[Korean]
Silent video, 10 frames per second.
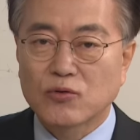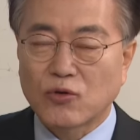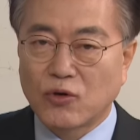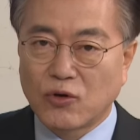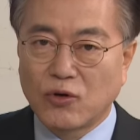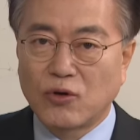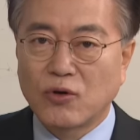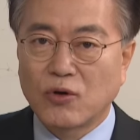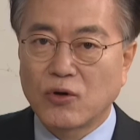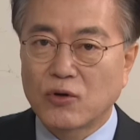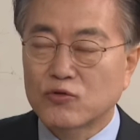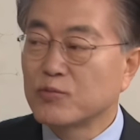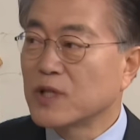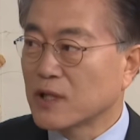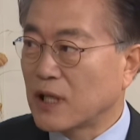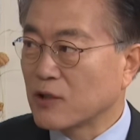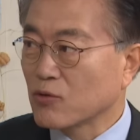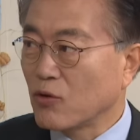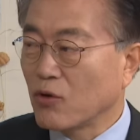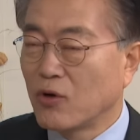또
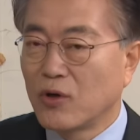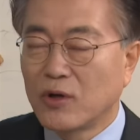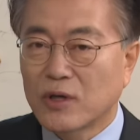국민의당도